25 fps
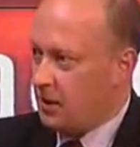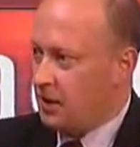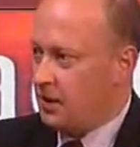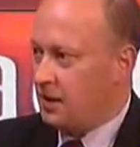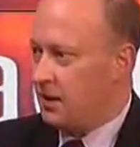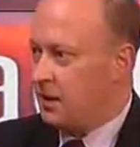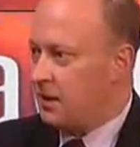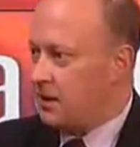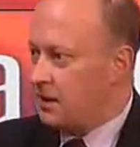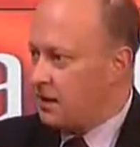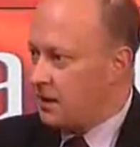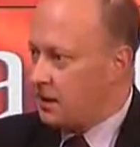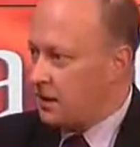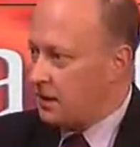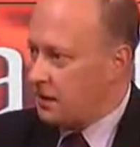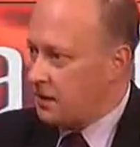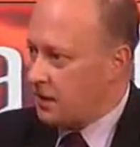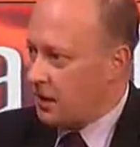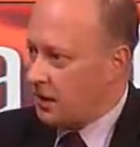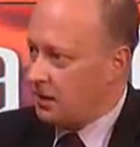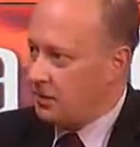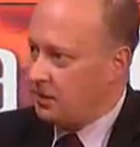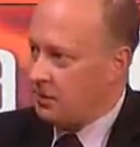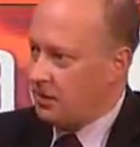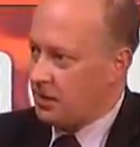Если эти
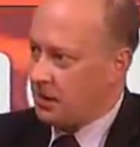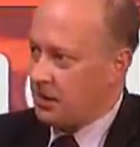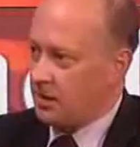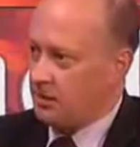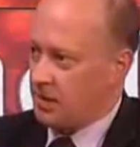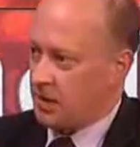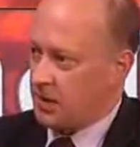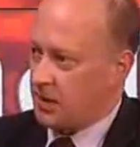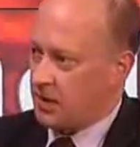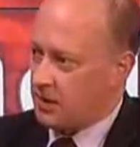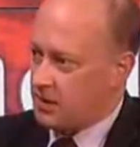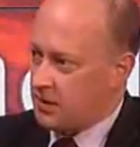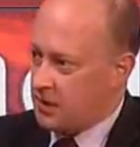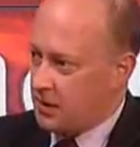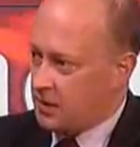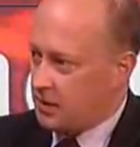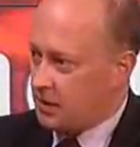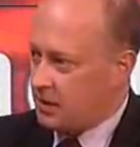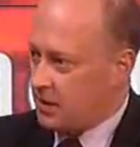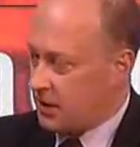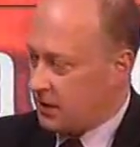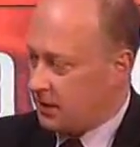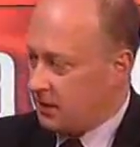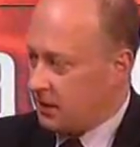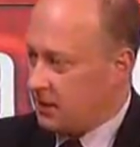территории продолжают
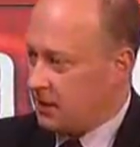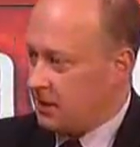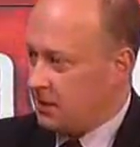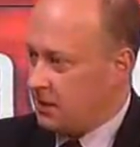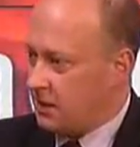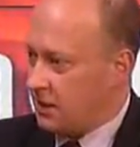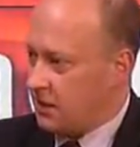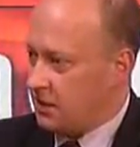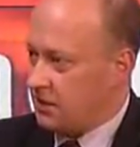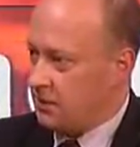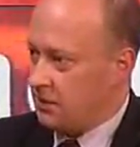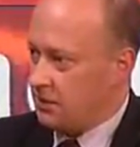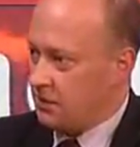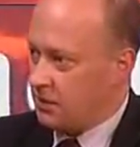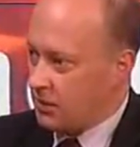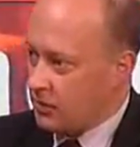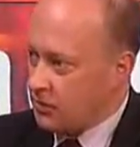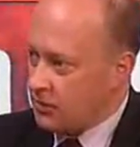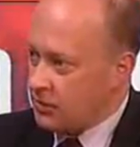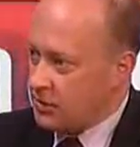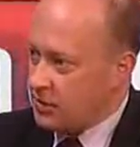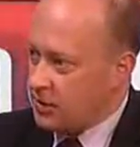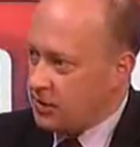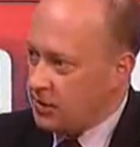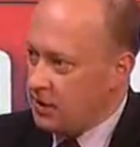оставаться частью
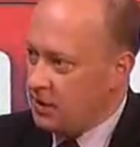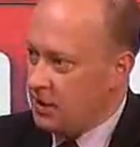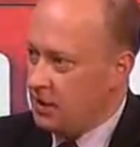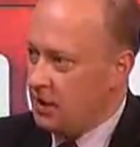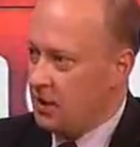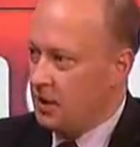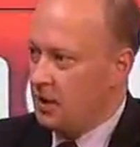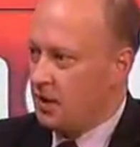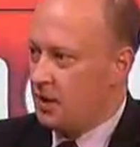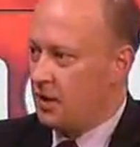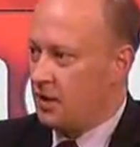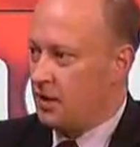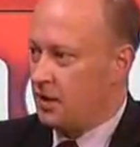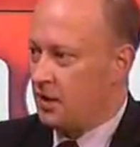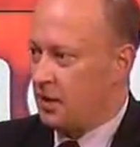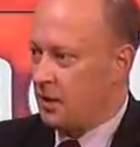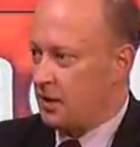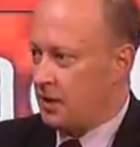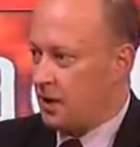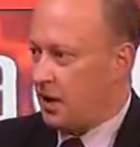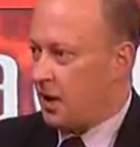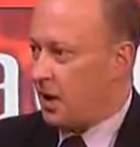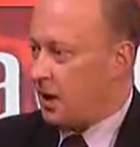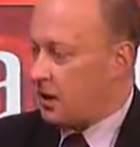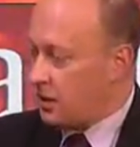Грузии,
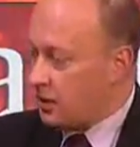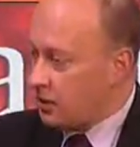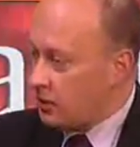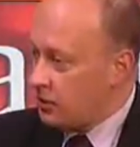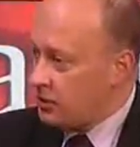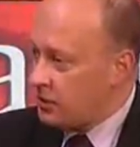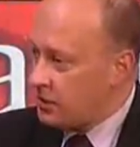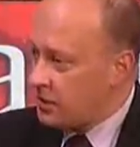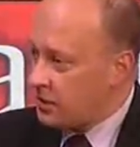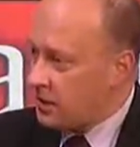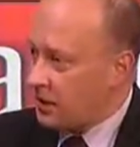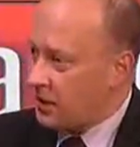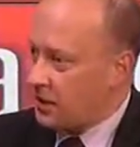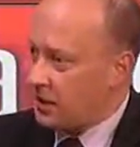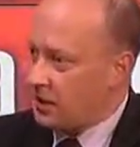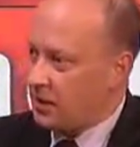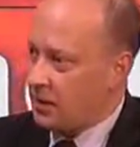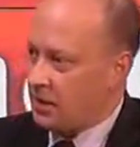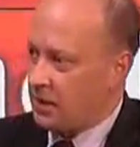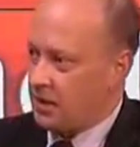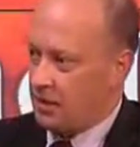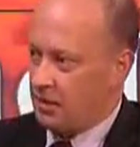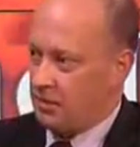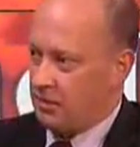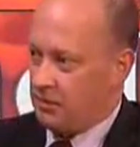а, а Грузия
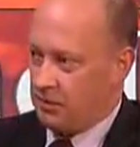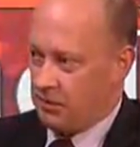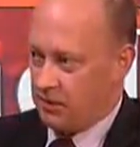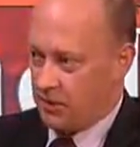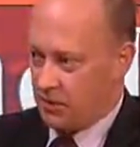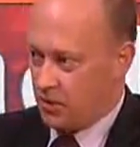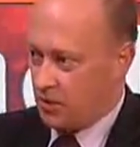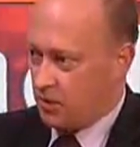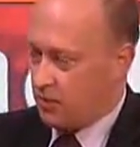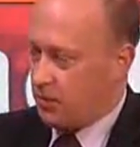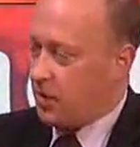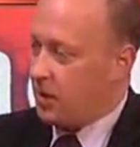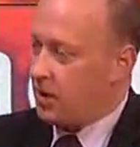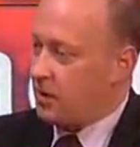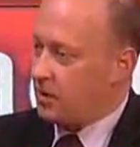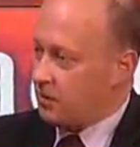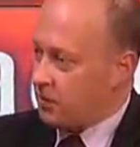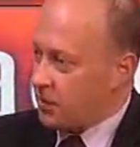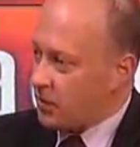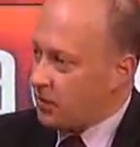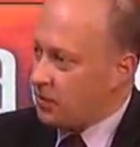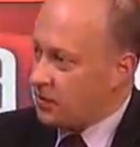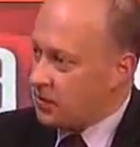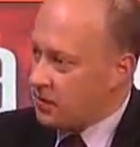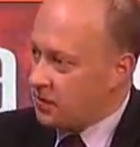а, выступает
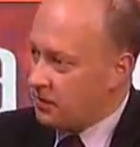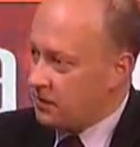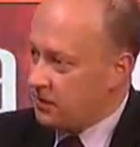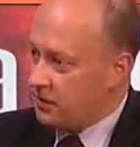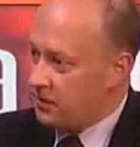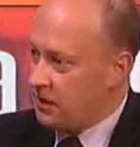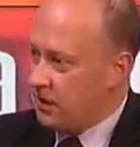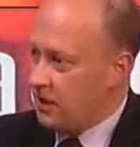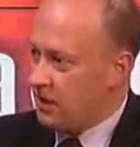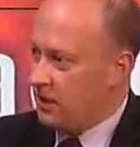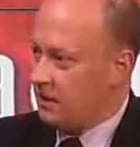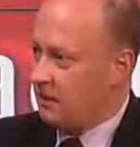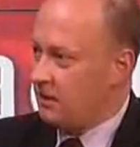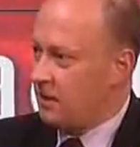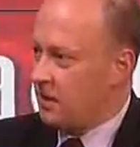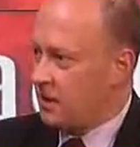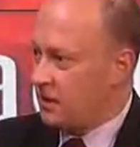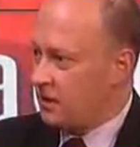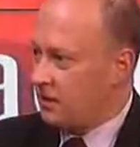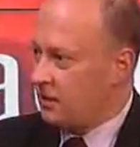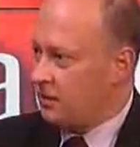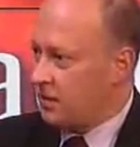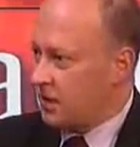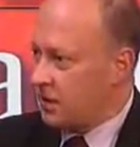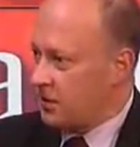против
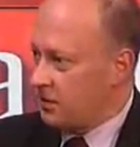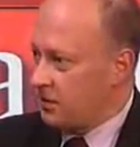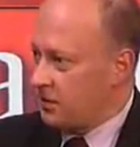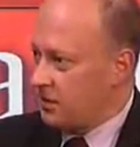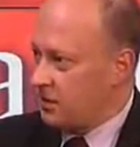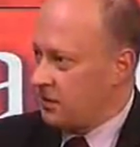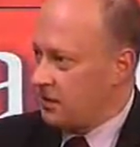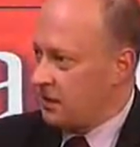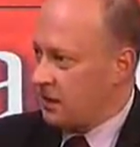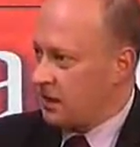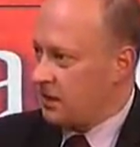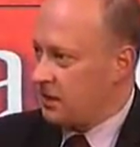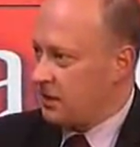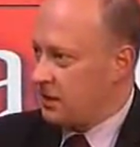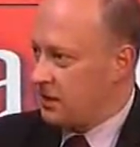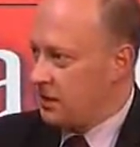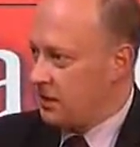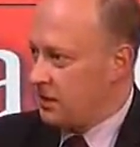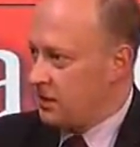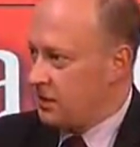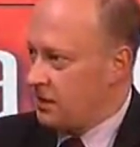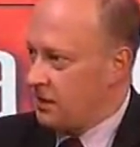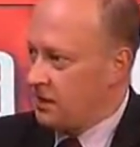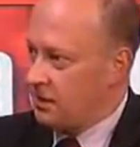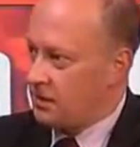военного присутствия
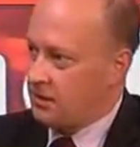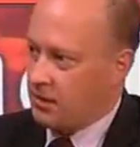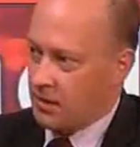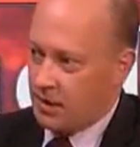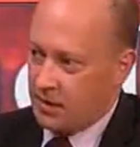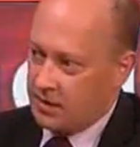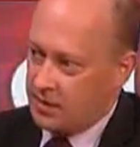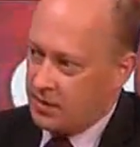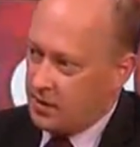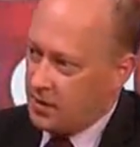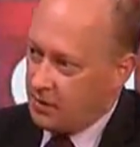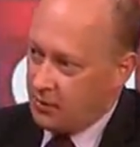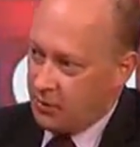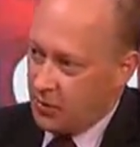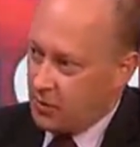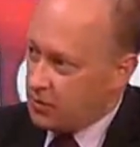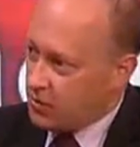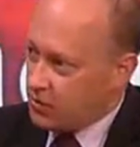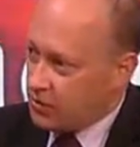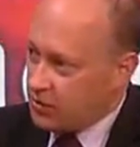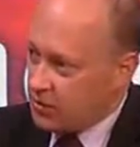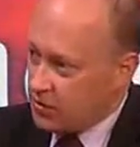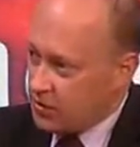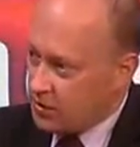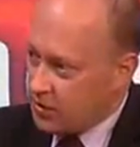России здесь, то России
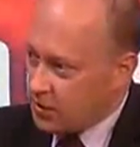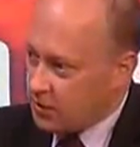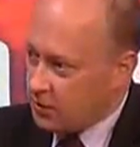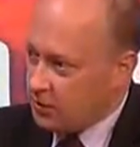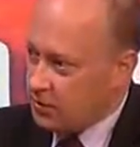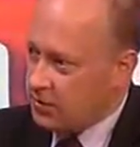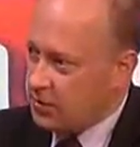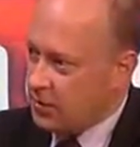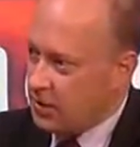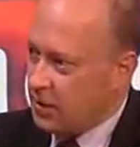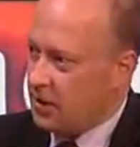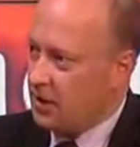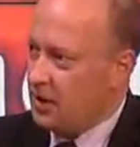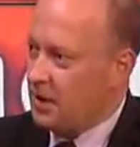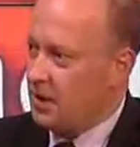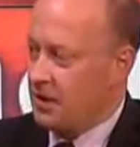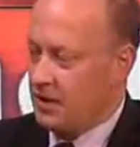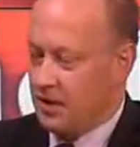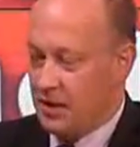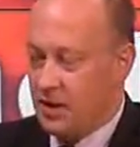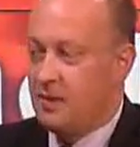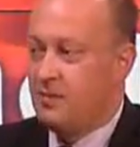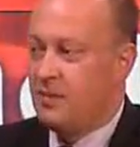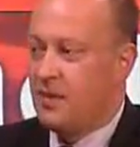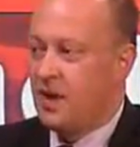будет очень трудно,
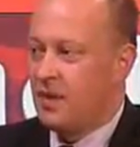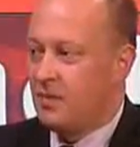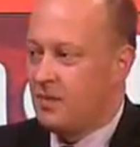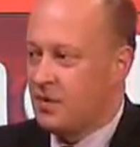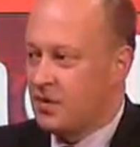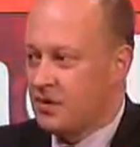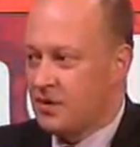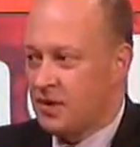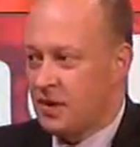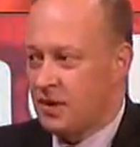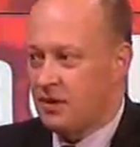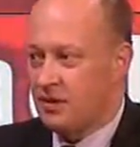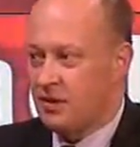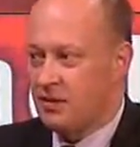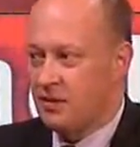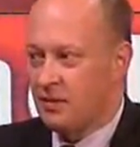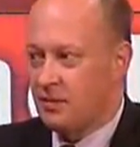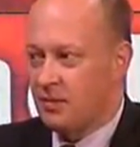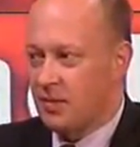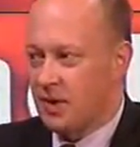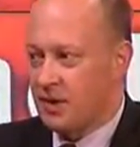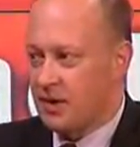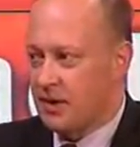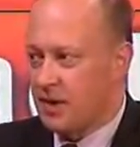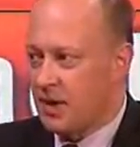не имея международного
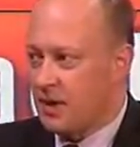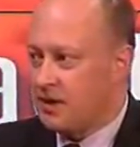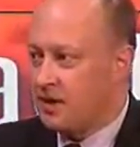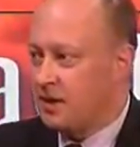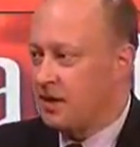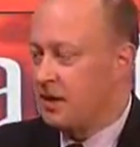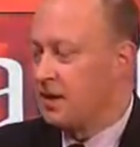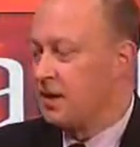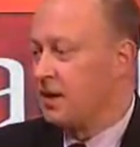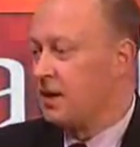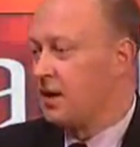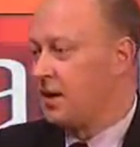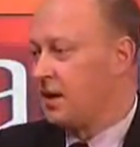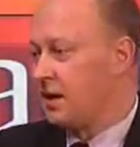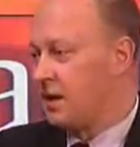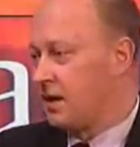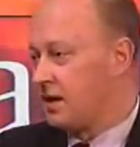мандата, а,